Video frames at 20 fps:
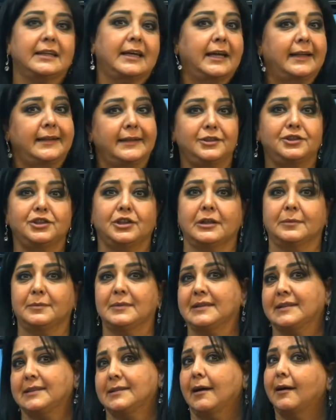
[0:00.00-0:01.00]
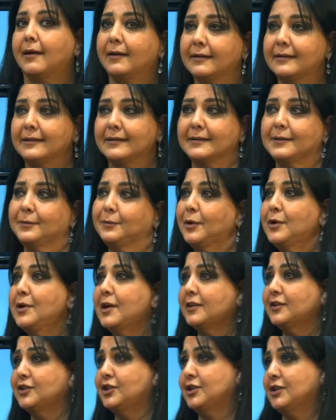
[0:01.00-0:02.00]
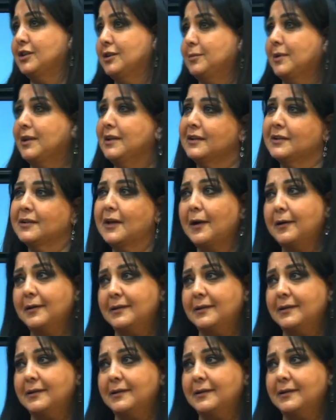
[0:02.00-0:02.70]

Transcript: kendi canımız sağlıklı böyle atıştırmalıklar